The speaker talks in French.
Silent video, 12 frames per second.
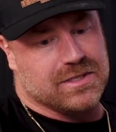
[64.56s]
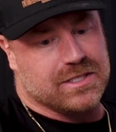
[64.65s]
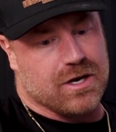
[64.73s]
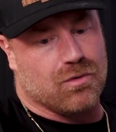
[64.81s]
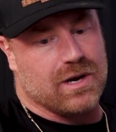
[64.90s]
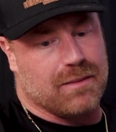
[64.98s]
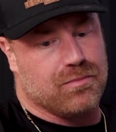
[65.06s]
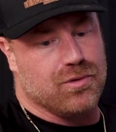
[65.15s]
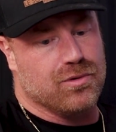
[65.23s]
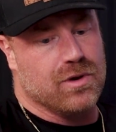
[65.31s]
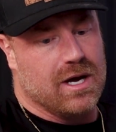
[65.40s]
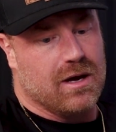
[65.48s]
mission la
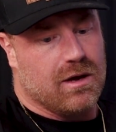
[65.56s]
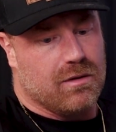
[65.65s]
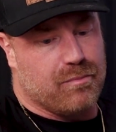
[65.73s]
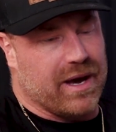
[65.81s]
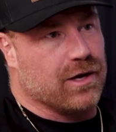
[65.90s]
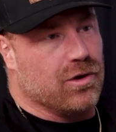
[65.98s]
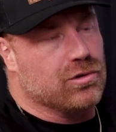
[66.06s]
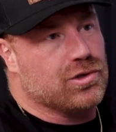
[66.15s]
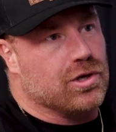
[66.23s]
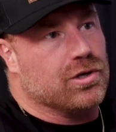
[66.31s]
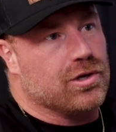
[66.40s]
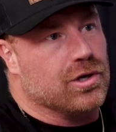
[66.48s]
plus périlleuse
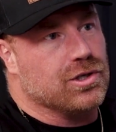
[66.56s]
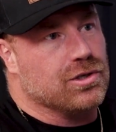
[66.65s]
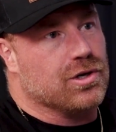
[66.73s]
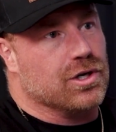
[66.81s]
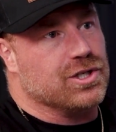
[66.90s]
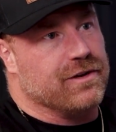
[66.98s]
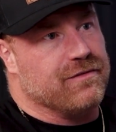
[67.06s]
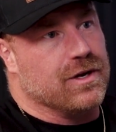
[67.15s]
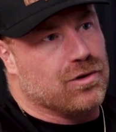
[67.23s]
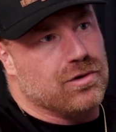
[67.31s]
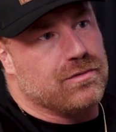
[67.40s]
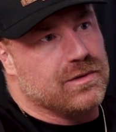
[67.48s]
que, que j'ai
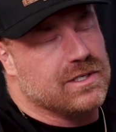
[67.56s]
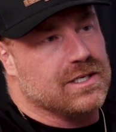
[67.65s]
vécue.